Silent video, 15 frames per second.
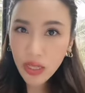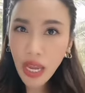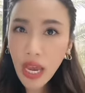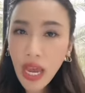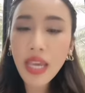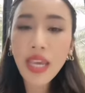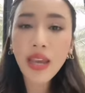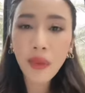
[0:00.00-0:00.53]

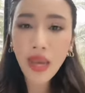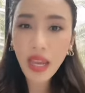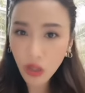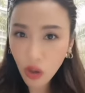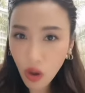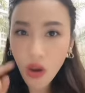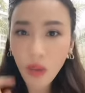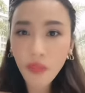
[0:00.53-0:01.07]
ถ้าใครยังไม่
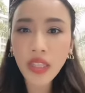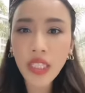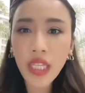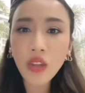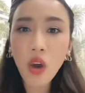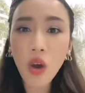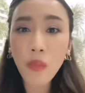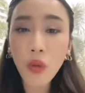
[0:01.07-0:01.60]
เห็นก็ใน
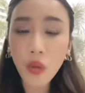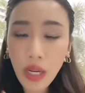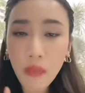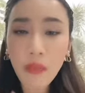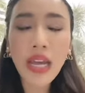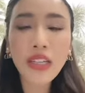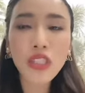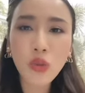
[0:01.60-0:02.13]
ทิกตอกมิวค
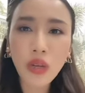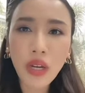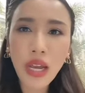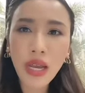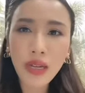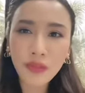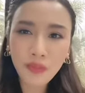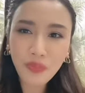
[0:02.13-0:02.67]
ลิปล่าสุด
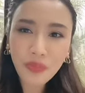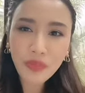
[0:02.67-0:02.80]
นะคะ